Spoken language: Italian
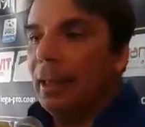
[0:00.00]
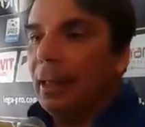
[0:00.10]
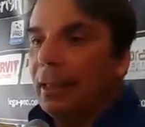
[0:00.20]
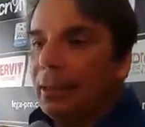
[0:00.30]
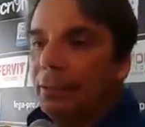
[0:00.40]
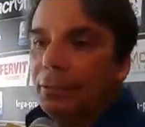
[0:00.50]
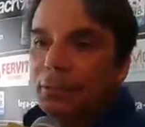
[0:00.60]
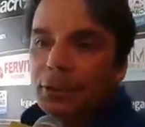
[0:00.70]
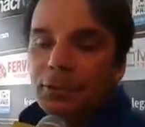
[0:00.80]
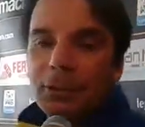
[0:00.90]
a casa con un
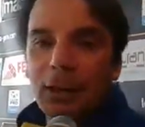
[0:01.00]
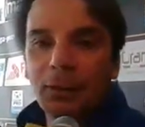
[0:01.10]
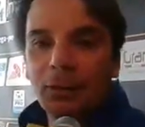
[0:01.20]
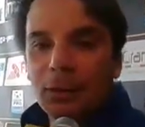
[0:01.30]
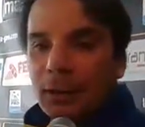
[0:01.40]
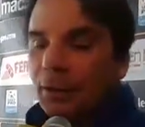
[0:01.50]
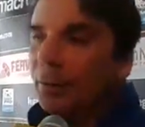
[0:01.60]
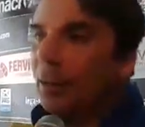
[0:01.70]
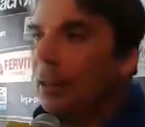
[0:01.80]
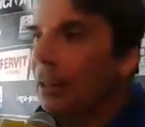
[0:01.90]
risultato positivo
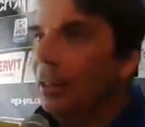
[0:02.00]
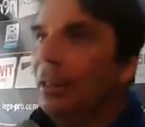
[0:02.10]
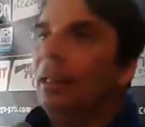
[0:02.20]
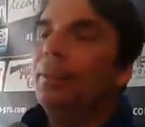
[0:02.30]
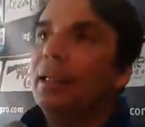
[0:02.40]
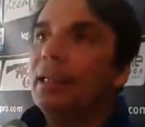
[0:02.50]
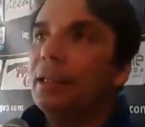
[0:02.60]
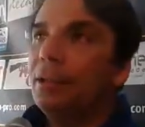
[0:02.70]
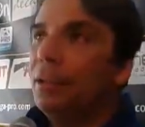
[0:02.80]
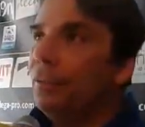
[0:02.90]
perché le
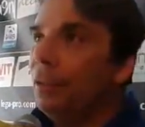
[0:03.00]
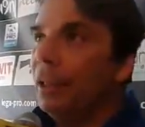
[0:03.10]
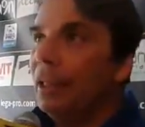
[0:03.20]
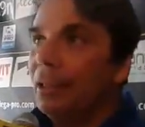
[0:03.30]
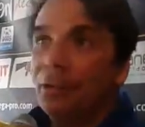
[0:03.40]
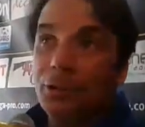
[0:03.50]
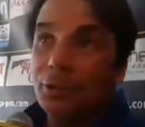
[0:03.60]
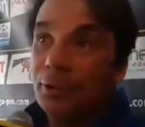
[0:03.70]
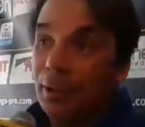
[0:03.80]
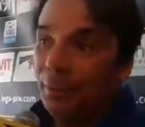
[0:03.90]
prestazioni fuori casa ci
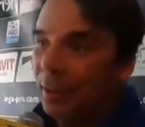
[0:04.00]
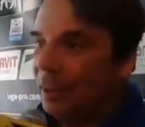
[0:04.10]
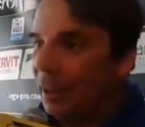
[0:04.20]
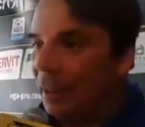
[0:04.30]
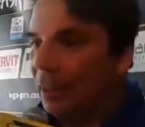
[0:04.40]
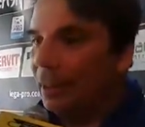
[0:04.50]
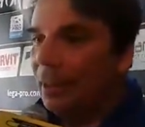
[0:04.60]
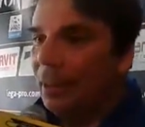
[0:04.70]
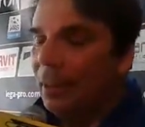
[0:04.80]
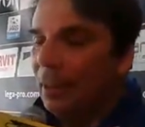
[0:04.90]
sono sempre state.
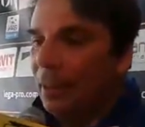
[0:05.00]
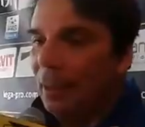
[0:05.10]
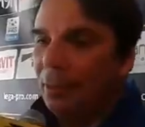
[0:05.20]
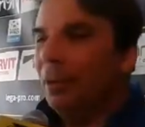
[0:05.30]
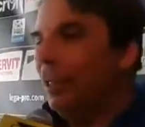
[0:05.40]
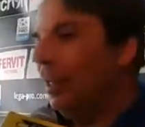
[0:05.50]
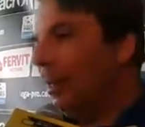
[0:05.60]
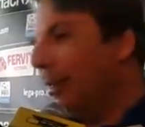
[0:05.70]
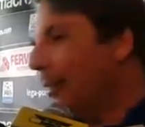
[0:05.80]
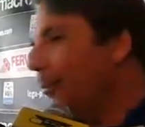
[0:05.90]
È
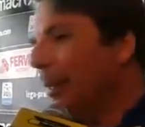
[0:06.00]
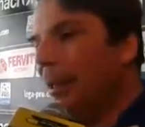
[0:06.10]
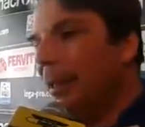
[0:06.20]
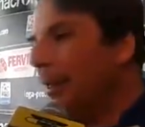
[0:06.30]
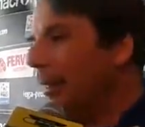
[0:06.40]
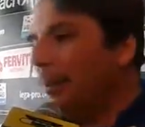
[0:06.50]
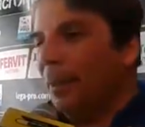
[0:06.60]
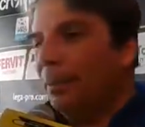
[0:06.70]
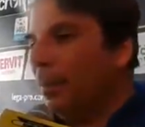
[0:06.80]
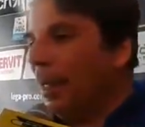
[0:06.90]
inutile ribadire,
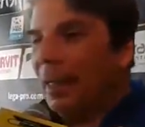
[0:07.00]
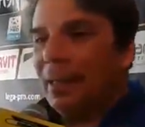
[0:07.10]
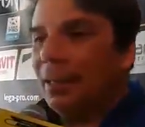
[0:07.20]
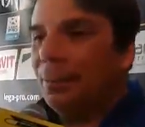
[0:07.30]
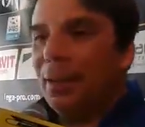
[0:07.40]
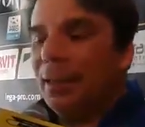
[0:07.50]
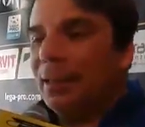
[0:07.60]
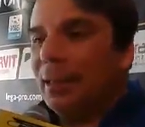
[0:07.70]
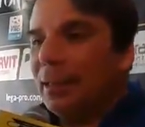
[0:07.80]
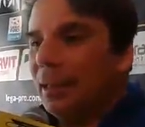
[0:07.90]
rimembrare sempre le
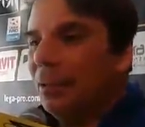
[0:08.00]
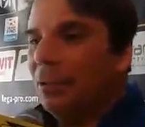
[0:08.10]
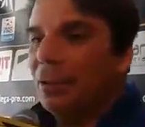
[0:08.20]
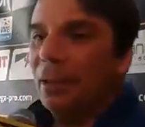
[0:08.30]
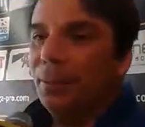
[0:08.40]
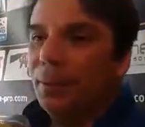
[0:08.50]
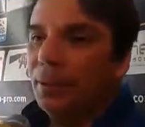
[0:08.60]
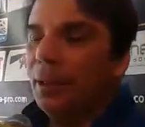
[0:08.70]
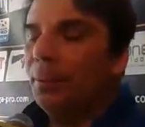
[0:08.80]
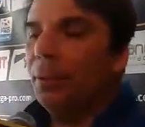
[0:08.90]
stesse cose, il
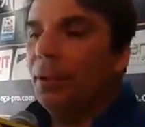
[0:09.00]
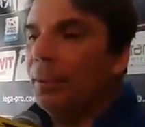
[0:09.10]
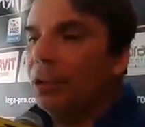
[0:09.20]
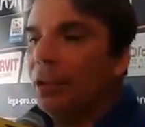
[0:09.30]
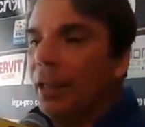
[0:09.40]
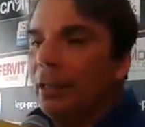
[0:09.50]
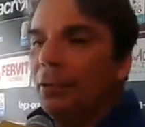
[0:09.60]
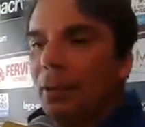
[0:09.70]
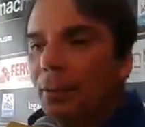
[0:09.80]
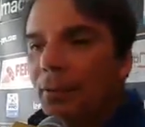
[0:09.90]
primo tempo di Macerata,
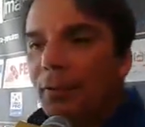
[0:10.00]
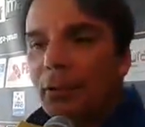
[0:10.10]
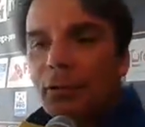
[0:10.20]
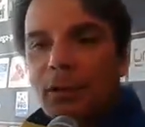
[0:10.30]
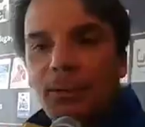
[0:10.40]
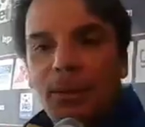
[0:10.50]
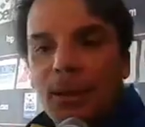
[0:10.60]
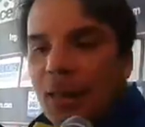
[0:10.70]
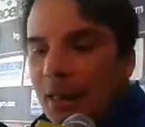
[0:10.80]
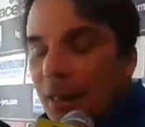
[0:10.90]
noi abbiamo fatto sempre
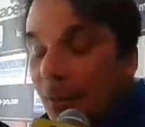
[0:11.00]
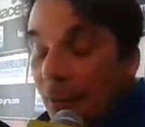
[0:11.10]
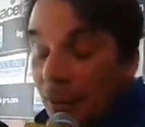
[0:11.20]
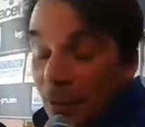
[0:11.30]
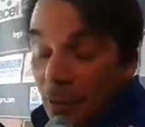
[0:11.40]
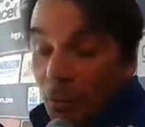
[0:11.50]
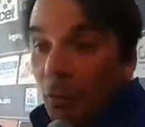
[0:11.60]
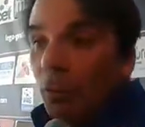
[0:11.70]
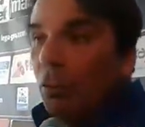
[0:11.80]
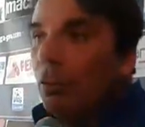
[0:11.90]
gara
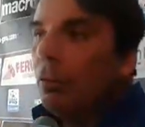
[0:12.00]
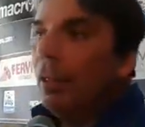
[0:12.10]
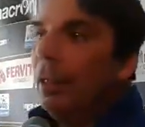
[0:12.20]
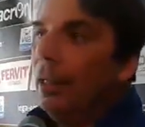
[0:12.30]
ovunque